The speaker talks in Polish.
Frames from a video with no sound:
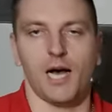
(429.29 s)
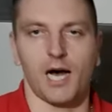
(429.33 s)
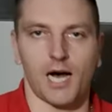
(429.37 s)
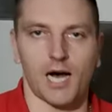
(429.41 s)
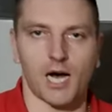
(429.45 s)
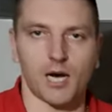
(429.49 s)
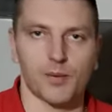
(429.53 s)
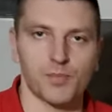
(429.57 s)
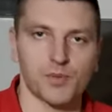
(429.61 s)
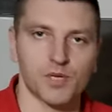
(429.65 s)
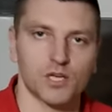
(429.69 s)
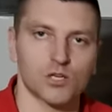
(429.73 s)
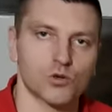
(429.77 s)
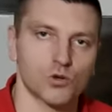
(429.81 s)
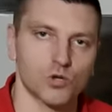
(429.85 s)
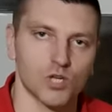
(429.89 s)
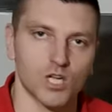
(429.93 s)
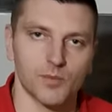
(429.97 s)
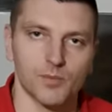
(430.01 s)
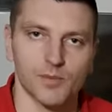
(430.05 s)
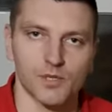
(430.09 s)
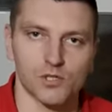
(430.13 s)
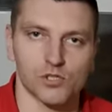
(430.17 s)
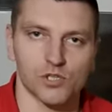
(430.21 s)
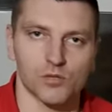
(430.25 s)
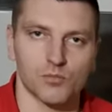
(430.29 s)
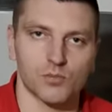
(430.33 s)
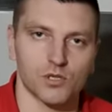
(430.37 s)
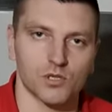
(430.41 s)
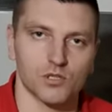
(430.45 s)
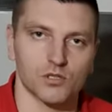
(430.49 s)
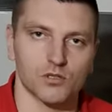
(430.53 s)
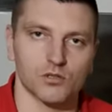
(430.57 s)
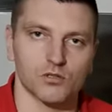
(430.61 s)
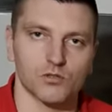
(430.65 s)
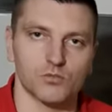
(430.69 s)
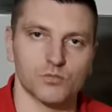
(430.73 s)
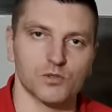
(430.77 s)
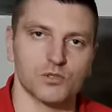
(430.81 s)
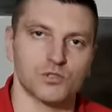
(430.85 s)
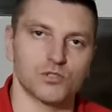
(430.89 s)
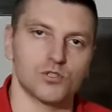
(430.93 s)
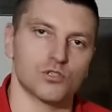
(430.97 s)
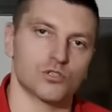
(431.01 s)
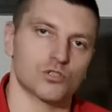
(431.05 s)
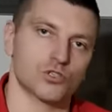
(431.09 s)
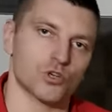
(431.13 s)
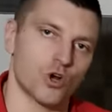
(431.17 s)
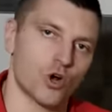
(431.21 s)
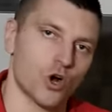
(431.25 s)
aplikujemy sobie do
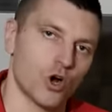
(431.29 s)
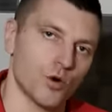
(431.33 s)
odbytniczo,